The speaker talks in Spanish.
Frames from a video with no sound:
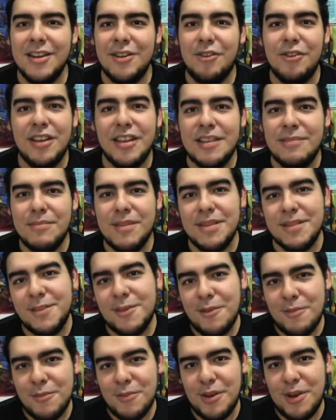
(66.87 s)
No nada más
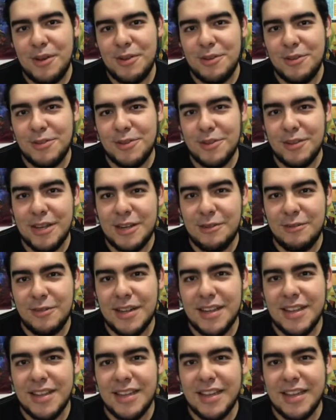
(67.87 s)
como en Sol y Luna,